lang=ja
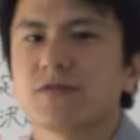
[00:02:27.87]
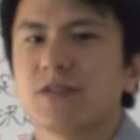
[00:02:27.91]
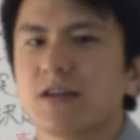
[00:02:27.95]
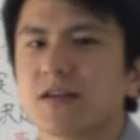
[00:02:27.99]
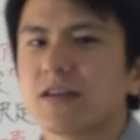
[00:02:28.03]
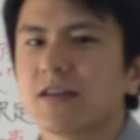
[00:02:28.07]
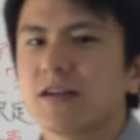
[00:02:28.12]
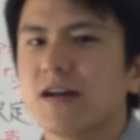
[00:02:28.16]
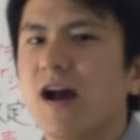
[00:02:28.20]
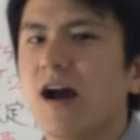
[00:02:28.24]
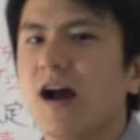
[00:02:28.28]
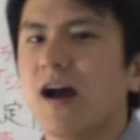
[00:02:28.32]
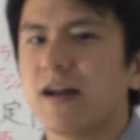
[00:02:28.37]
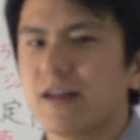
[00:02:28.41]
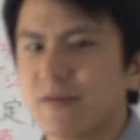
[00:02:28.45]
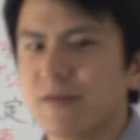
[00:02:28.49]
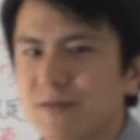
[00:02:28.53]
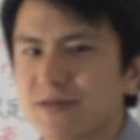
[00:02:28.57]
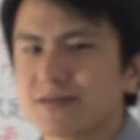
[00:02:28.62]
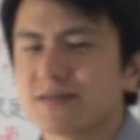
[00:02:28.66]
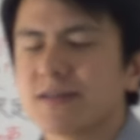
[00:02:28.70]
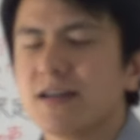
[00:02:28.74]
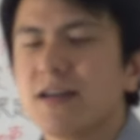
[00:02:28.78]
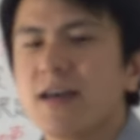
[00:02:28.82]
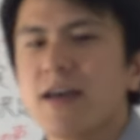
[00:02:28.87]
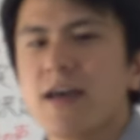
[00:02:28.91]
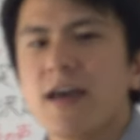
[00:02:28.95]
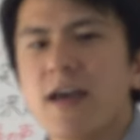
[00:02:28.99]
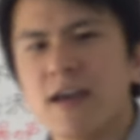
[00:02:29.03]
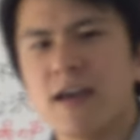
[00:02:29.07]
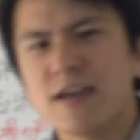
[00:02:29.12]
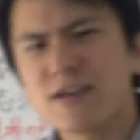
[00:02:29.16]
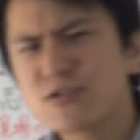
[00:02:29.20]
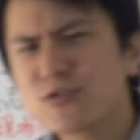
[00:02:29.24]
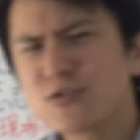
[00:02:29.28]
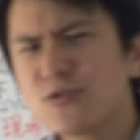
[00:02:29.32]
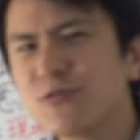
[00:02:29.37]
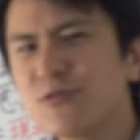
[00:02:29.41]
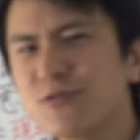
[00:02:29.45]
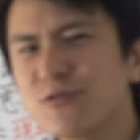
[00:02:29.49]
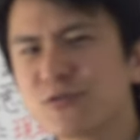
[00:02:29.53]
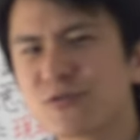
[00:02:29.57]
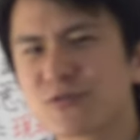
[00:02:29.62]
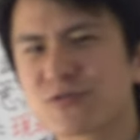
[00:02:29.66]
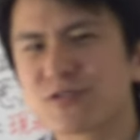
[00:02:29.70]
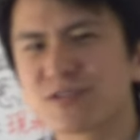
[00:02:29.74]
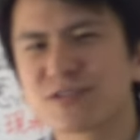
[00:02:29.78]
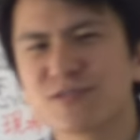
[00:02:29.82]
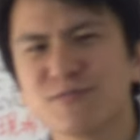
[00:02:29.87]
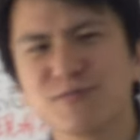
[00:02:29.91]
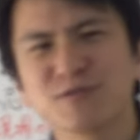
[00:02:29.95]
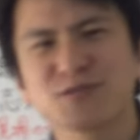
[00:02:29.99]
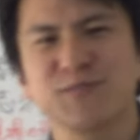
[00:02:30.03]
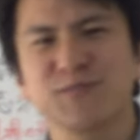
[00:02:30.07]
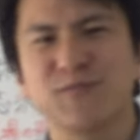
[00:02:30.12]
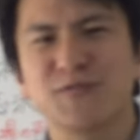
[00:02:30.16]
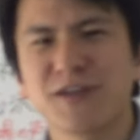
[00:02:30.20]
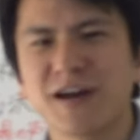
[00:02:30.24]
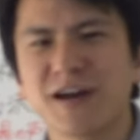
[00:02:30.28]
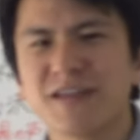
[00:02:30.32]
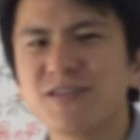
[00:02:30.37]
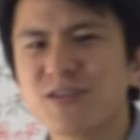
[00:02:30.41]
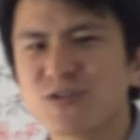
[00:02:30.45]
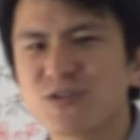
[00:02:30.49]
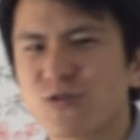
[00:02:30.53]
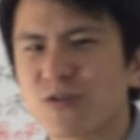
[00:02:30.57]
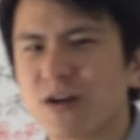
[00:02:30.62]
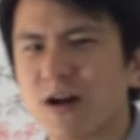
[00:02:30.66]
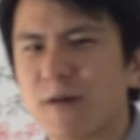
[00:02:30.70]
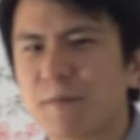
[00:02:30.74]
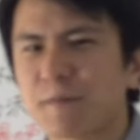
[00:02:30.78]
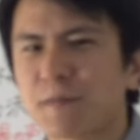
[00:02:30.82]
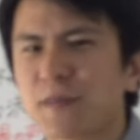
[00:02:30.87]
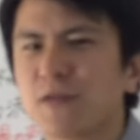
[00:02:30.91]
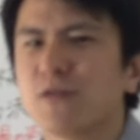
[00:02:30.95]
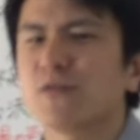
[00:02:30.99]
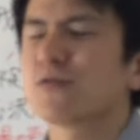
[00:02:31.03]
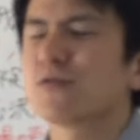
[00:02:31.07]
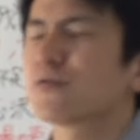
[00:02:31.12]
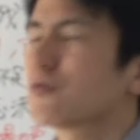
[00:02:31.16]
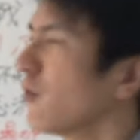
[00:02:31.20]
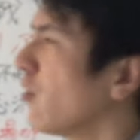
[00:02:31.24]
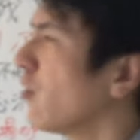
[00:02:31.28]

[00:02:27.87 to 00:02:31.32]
的があります炎症ルートってそもそも何でしょうかっていうと